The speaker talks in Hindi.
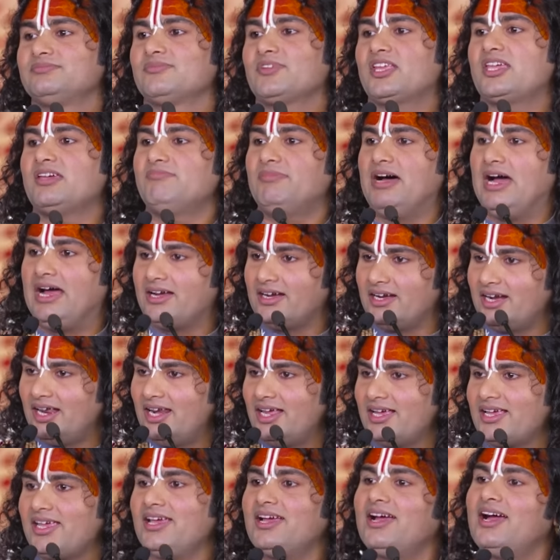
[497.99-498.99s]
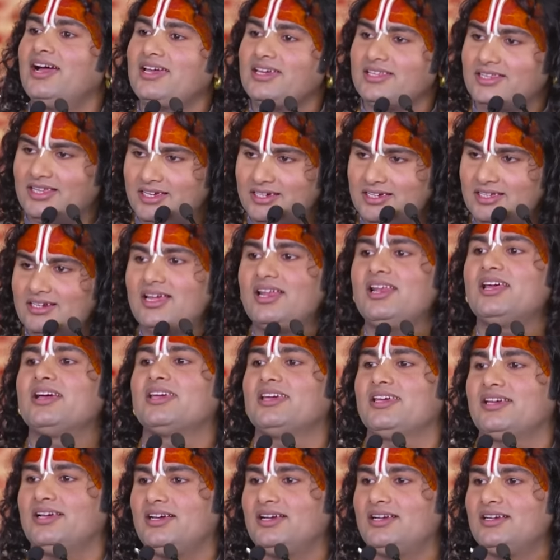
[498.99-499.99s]
कि मारना लगेगा कि देखना
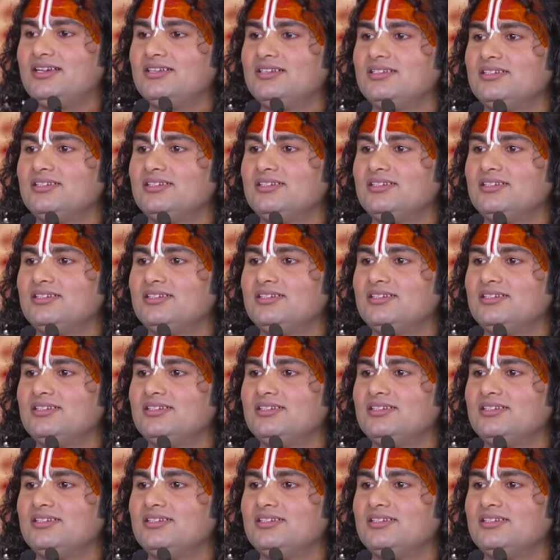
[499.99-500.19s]
लगेगा